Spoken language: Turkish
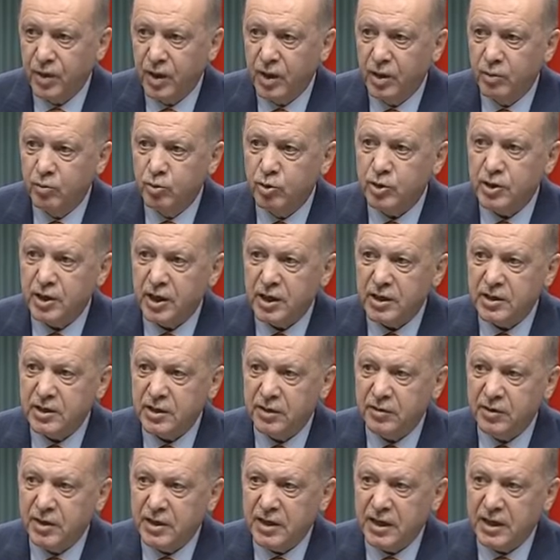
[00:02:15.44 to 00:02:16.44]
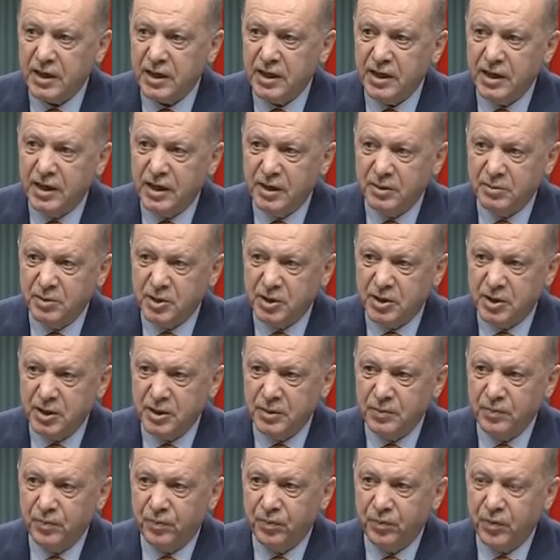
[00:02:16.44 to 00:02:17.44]
Bu çerçevede
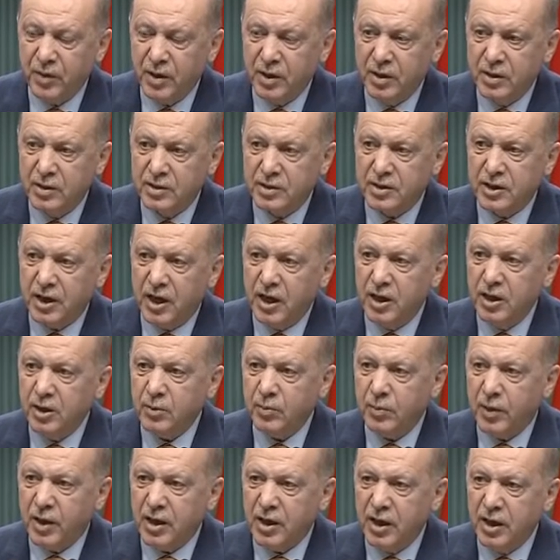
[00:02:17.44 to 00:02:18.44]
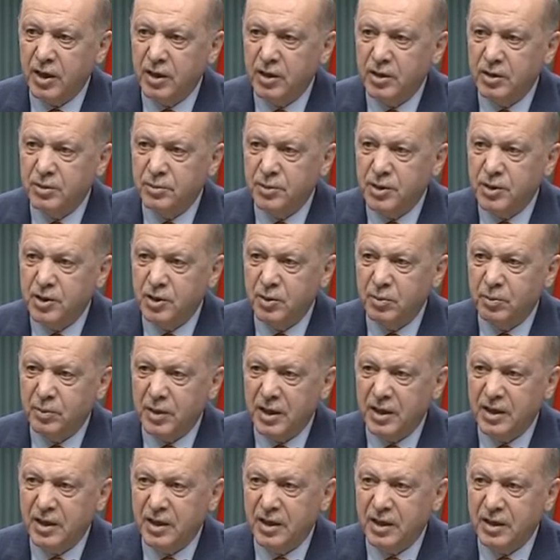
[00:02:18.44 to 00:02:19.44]
illerimizi Sağlık Bakanlığımızın
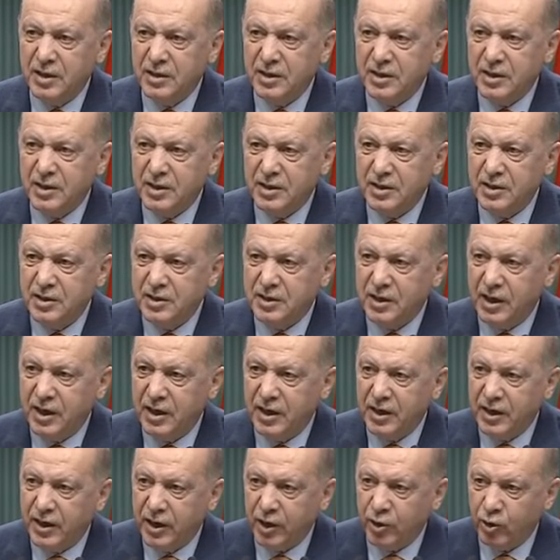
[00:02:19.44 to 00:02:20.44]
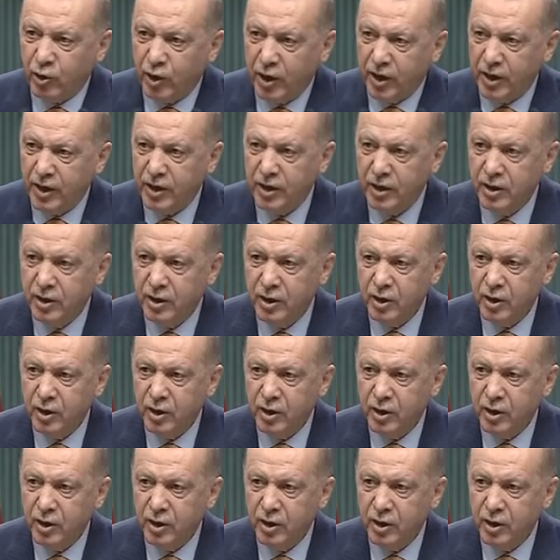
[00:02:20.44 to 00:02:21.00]
belirlediği kriterlere göre